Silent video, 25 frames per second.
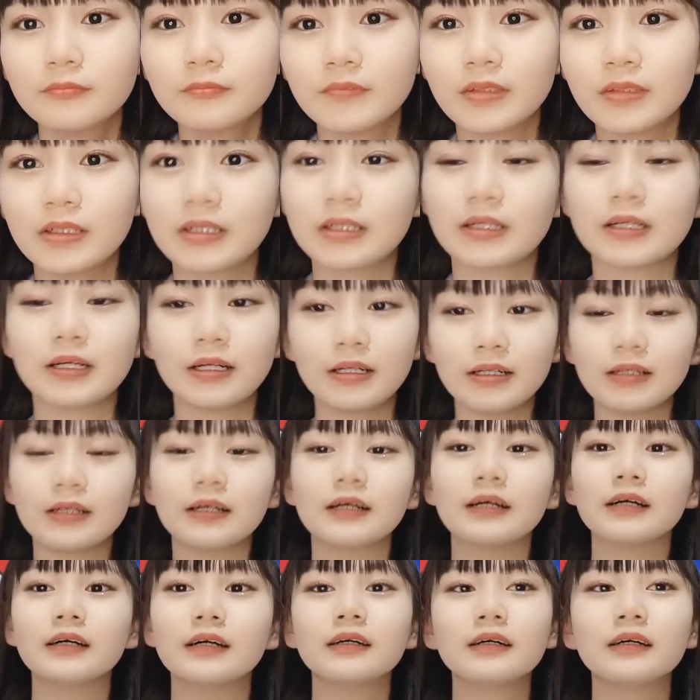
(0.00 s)
なん
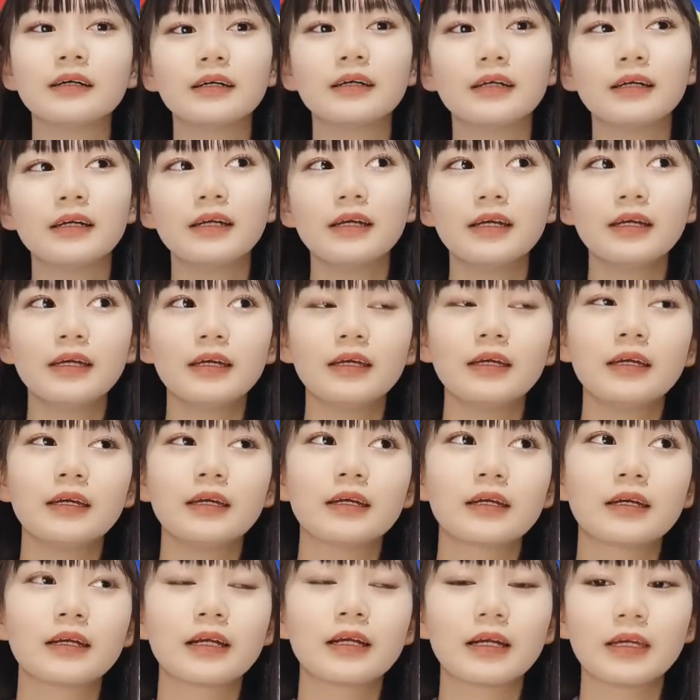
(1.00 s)
か、
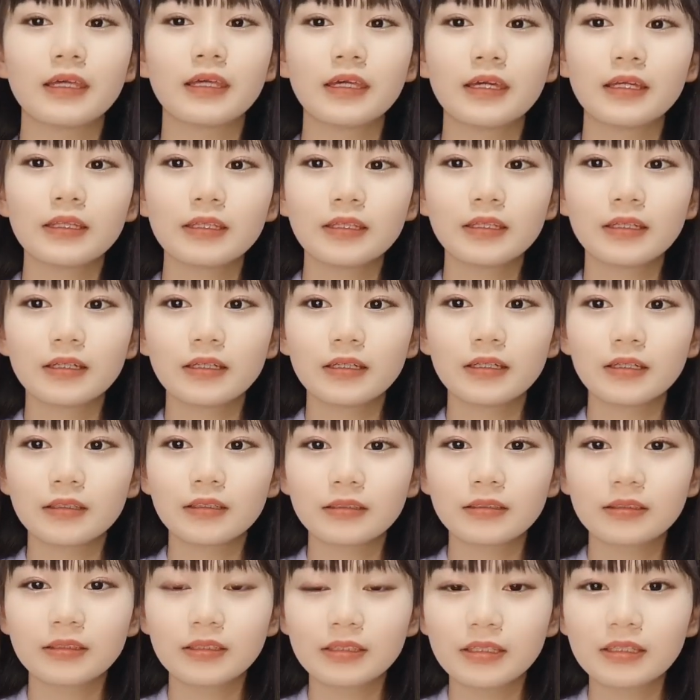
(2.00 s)
影穴っ
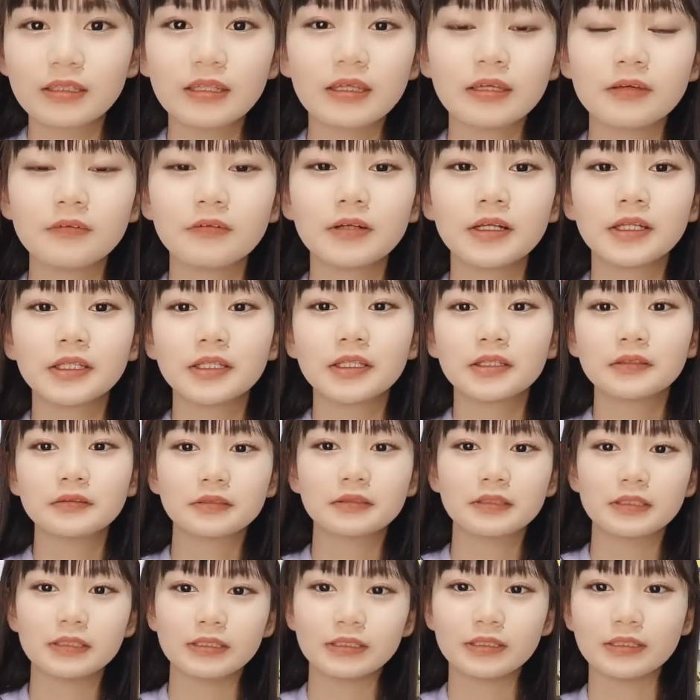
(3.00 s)
て言われた
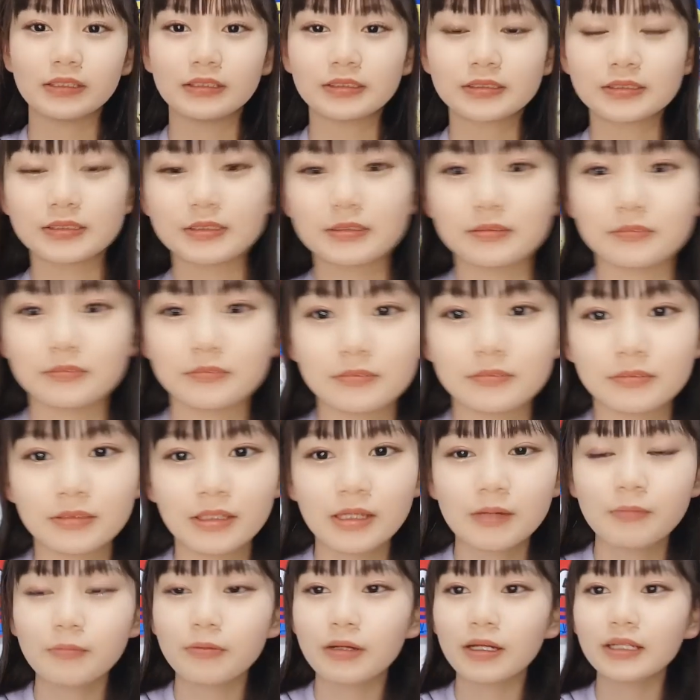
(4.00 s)
時に、ちょっと、
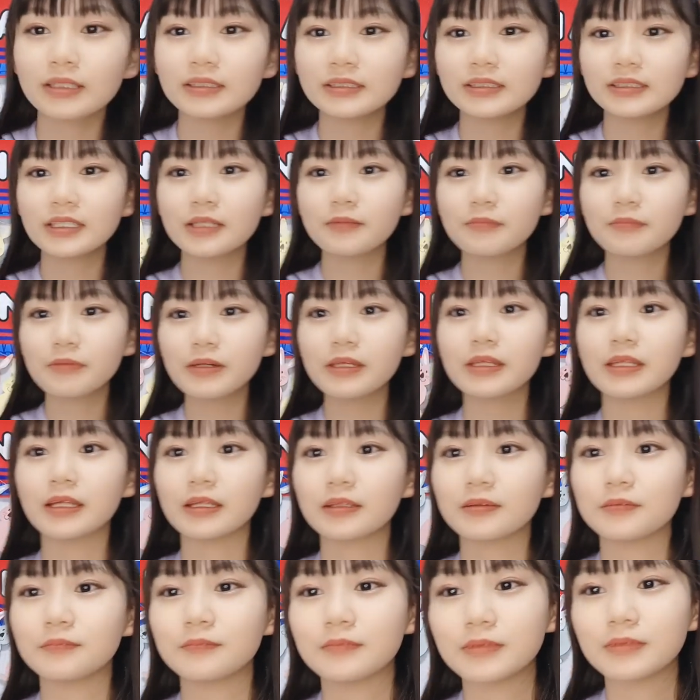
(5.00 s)
や、漢字やばいな
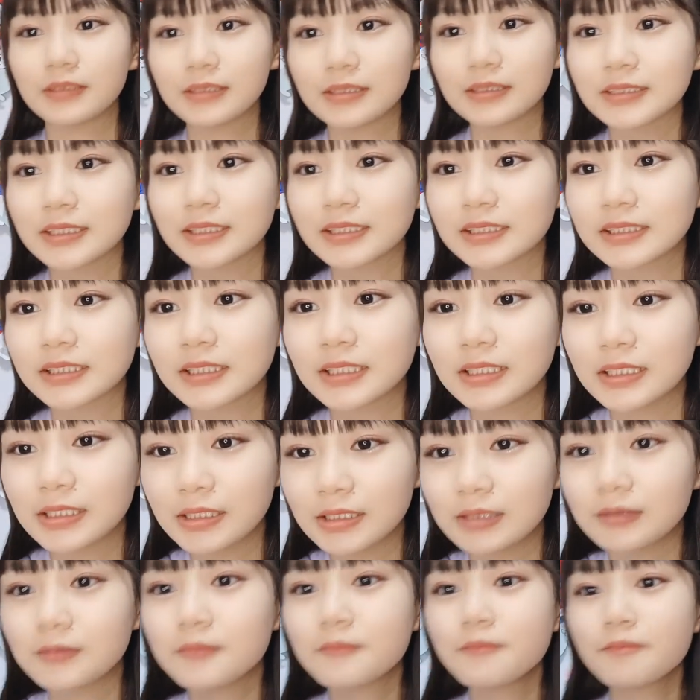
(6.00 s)
と思って、さすが
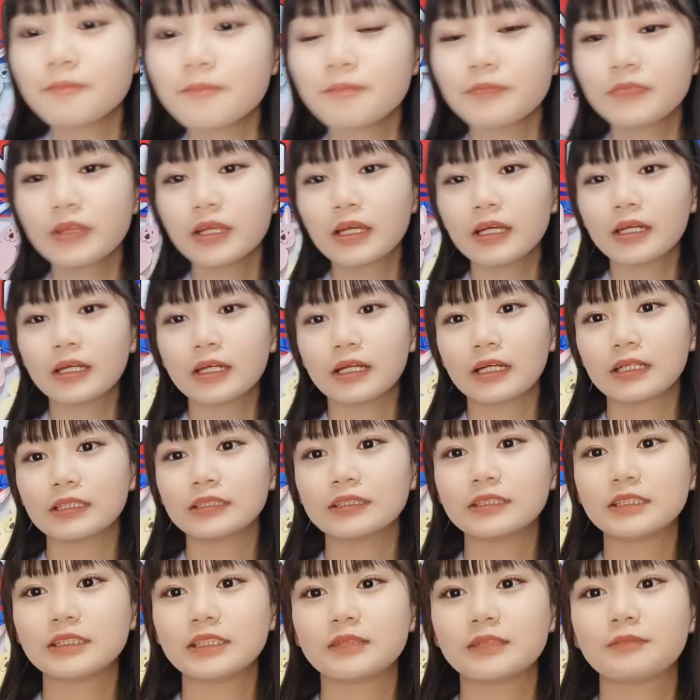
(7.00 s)
に。漢
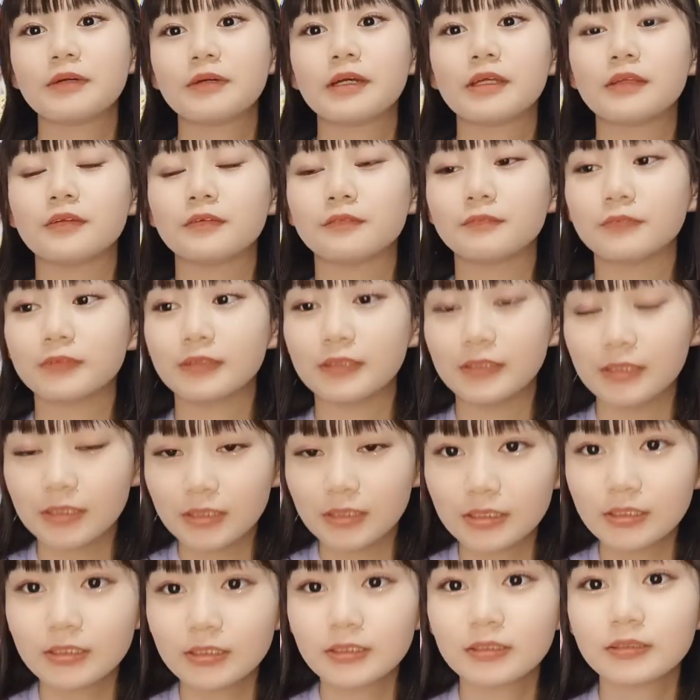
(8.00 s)
字やばいと思っ
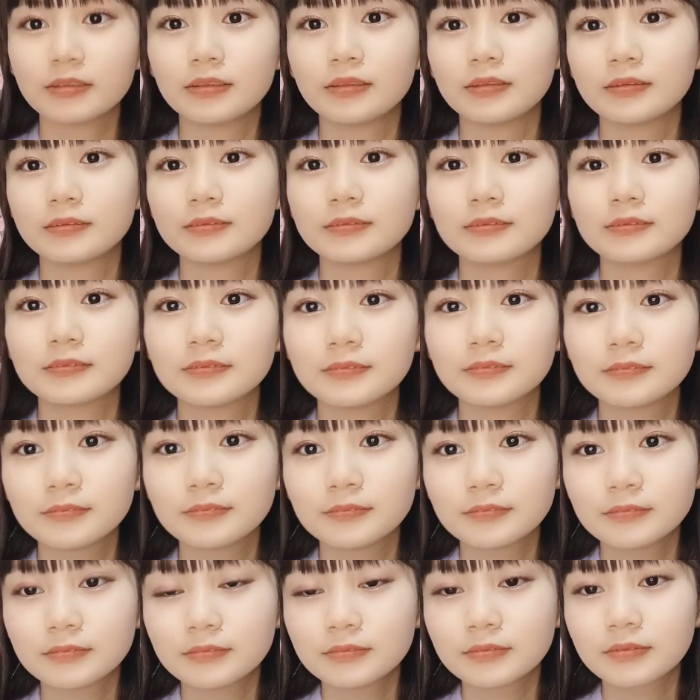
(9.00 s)
て、
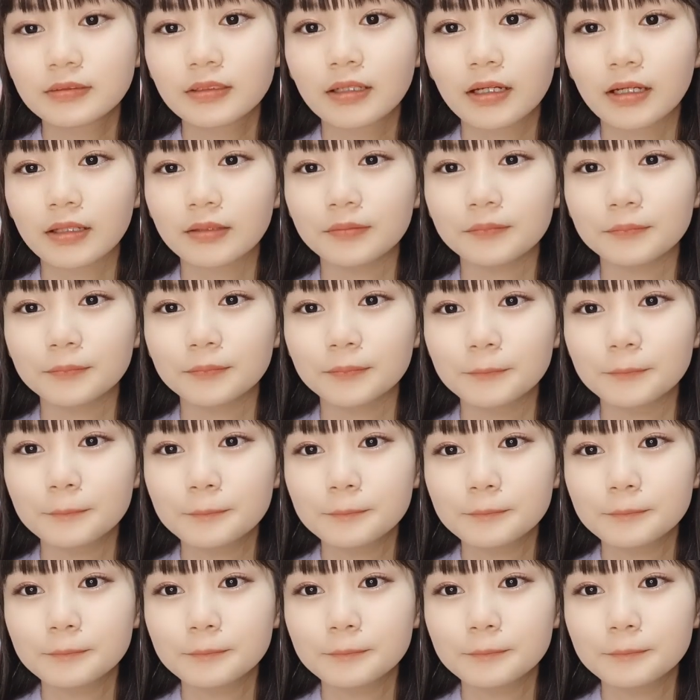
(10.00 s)
あの、